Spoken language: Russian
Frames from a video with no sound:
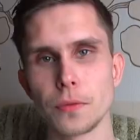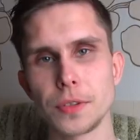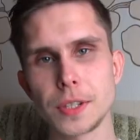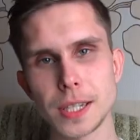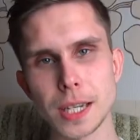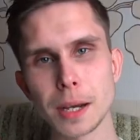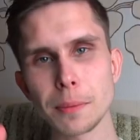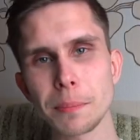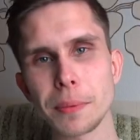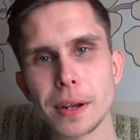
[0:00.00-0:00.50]

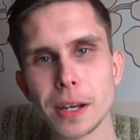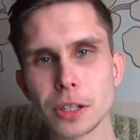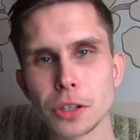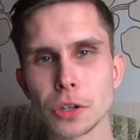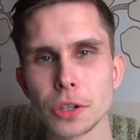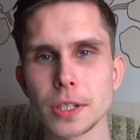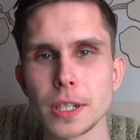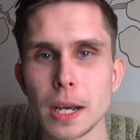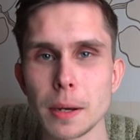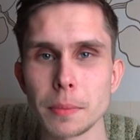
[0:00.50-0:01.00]
Всем привет,
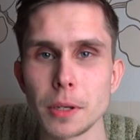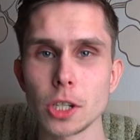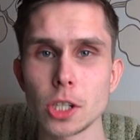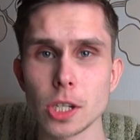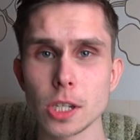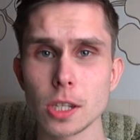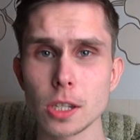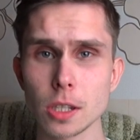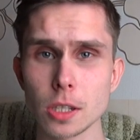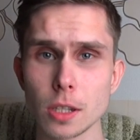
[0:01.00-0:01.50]
друзья! Мне
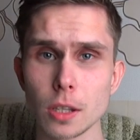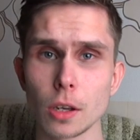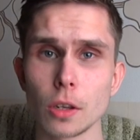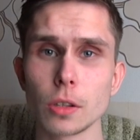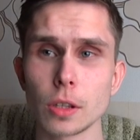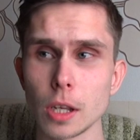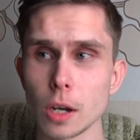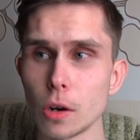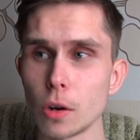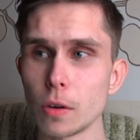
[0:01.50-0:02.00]
часто
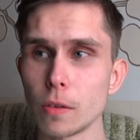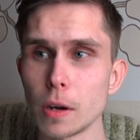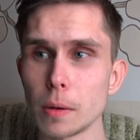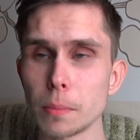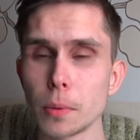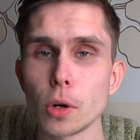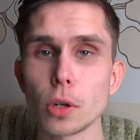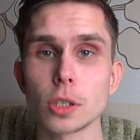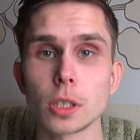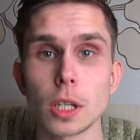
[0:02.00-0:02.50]
задают такой
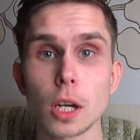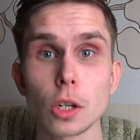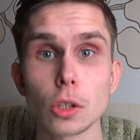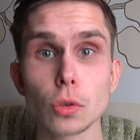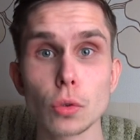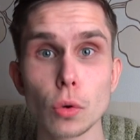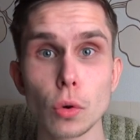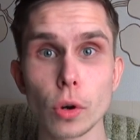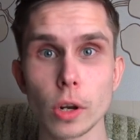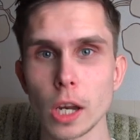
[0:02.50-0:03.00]
вопрос.
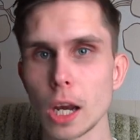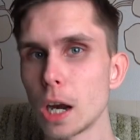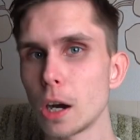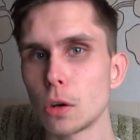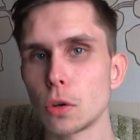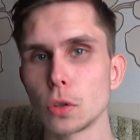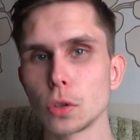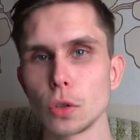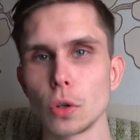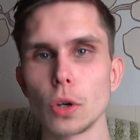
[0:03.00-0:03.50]
Артур, я
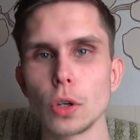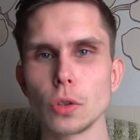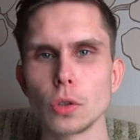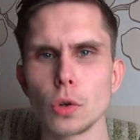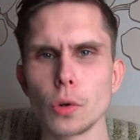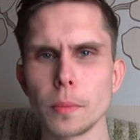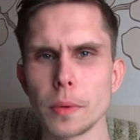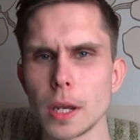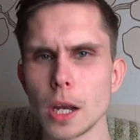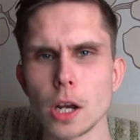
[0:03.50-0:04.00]
худой, но
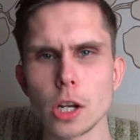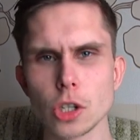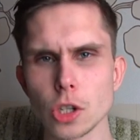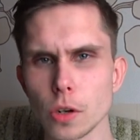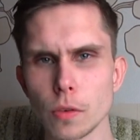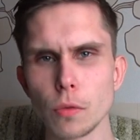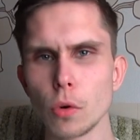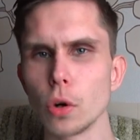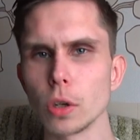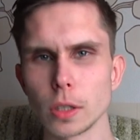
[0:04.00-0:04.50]
у меня
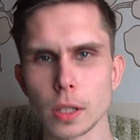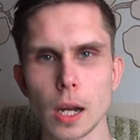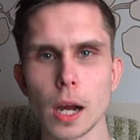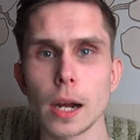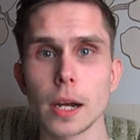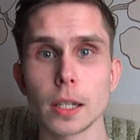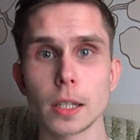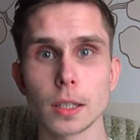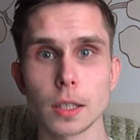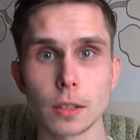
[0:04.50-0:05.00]
живот.
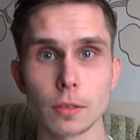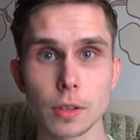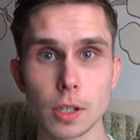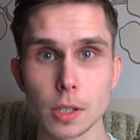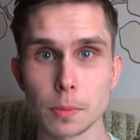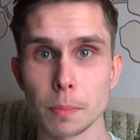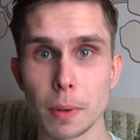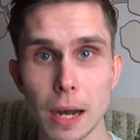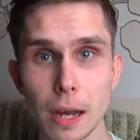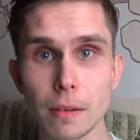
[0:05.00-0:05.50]
Как от этого
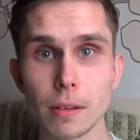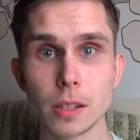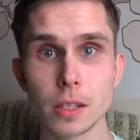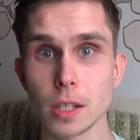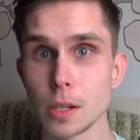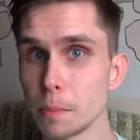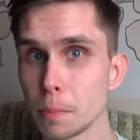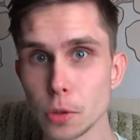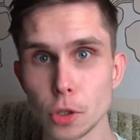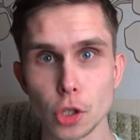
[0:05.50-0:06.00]
избавиться
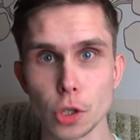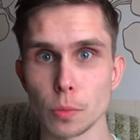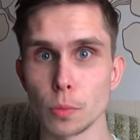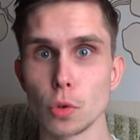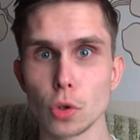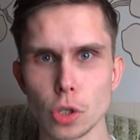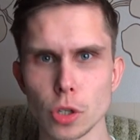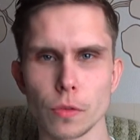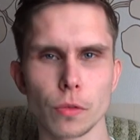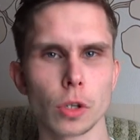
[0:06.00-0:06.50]
и
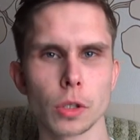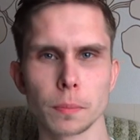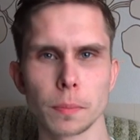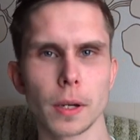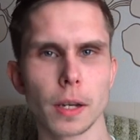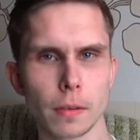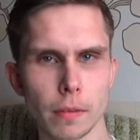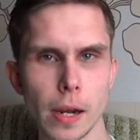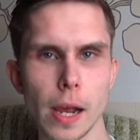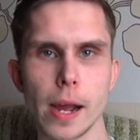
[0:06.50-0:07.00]
почему живот
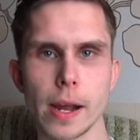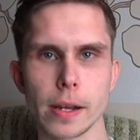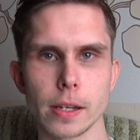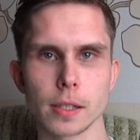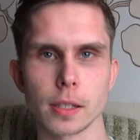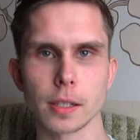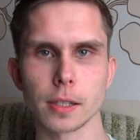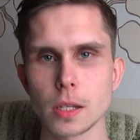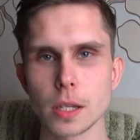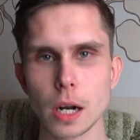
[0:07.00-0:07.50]

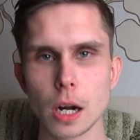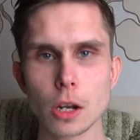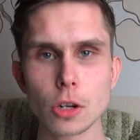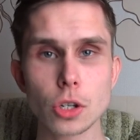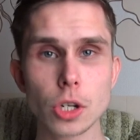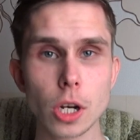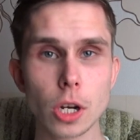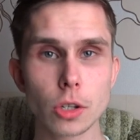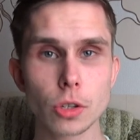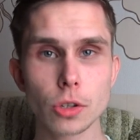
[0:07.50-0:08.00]
появляется?
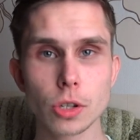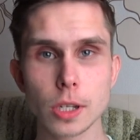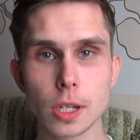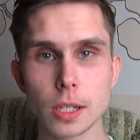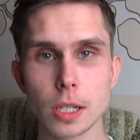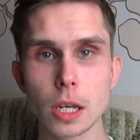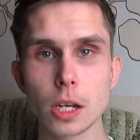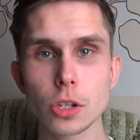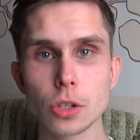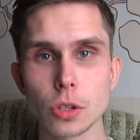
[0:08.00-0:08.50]
Сразу же хочу
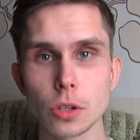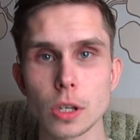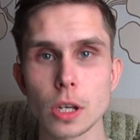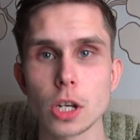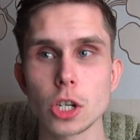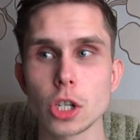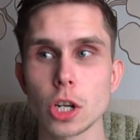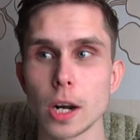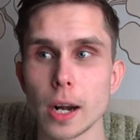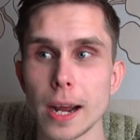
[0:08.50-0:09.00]
сказать, что
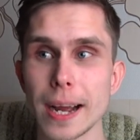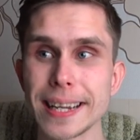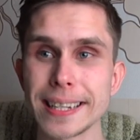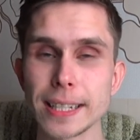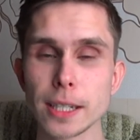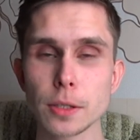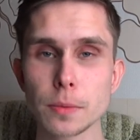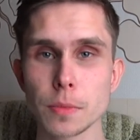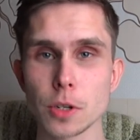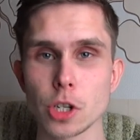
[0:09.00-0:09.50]
наш
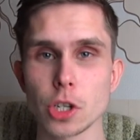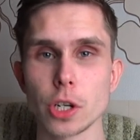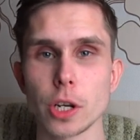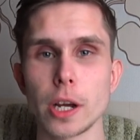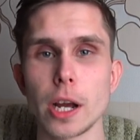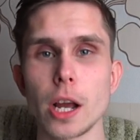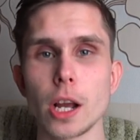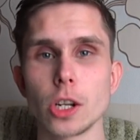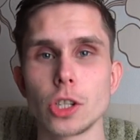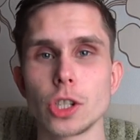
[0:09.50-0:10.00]
организм
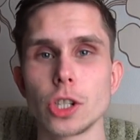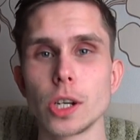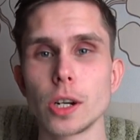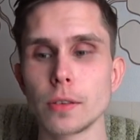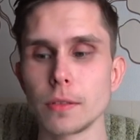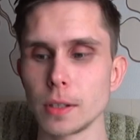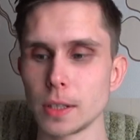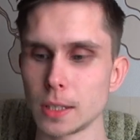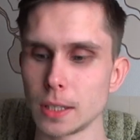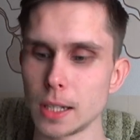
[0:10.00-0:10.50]
сжигает жир
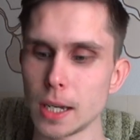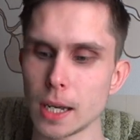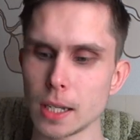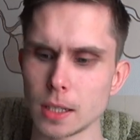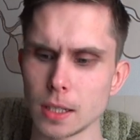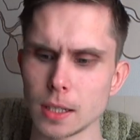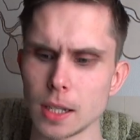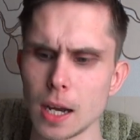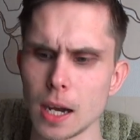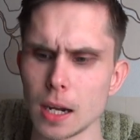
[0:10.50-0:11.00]
везде
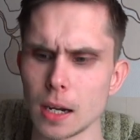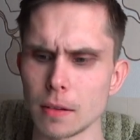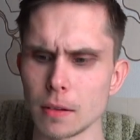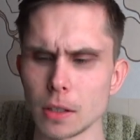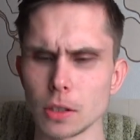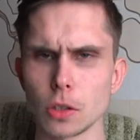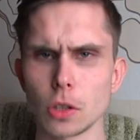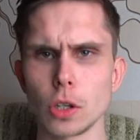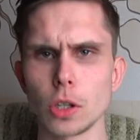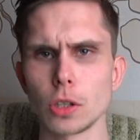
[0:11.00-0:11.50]
одинаково,
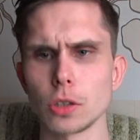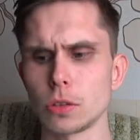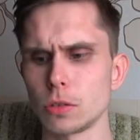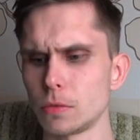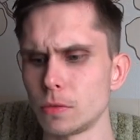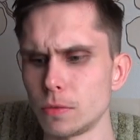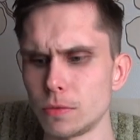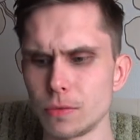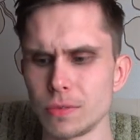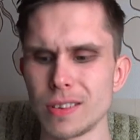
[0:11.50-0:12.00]
то есть
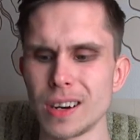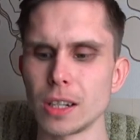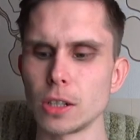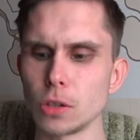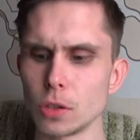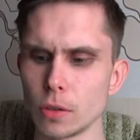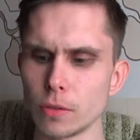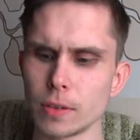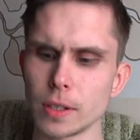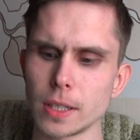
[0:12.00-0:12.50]
в,
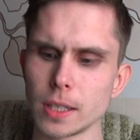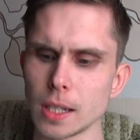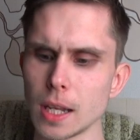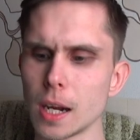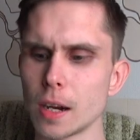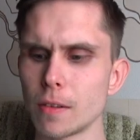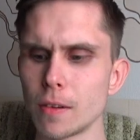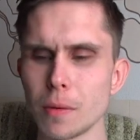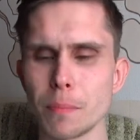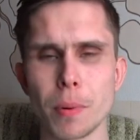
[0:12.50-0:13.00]
од... в
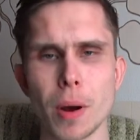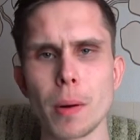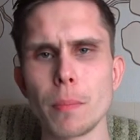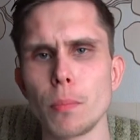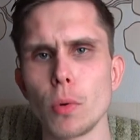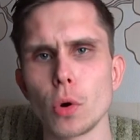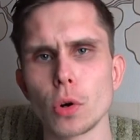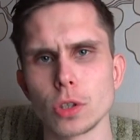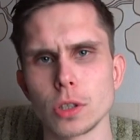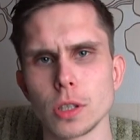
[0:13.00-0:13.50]
одинаковой
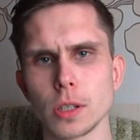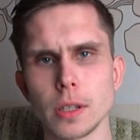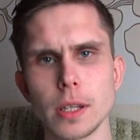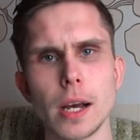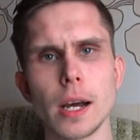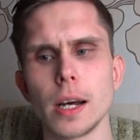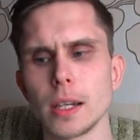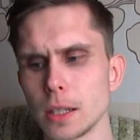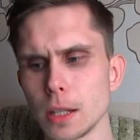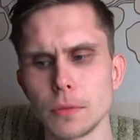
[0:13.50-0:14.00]
пропорции,
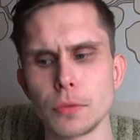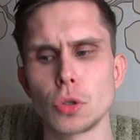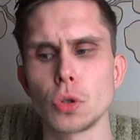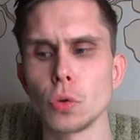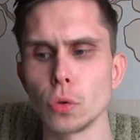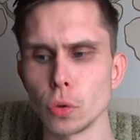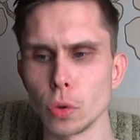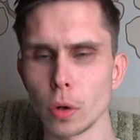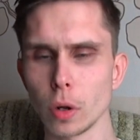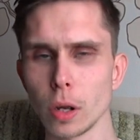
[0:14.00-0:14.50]
да,
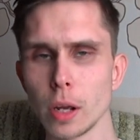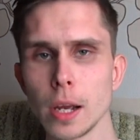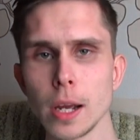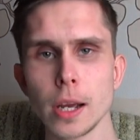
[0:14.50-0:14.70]
отовсюду.